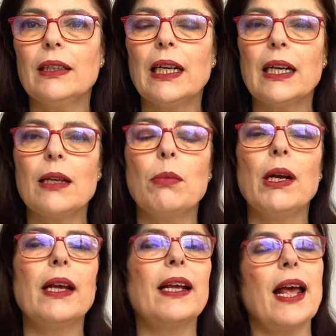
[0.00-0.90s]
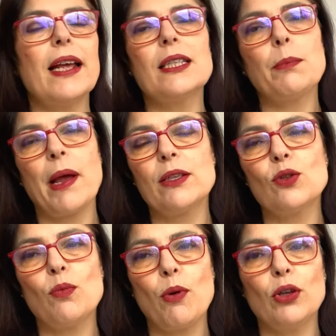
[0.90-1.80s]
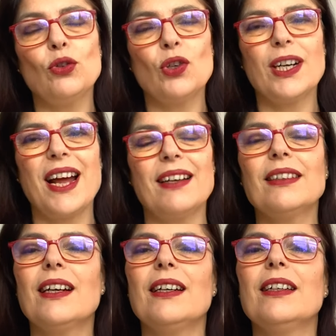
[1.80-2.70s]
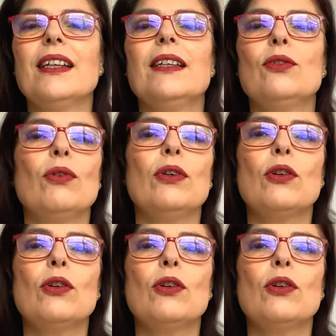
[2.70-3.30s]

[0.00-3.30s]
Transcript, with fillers: terribile che è spesso poi tornata nei suoi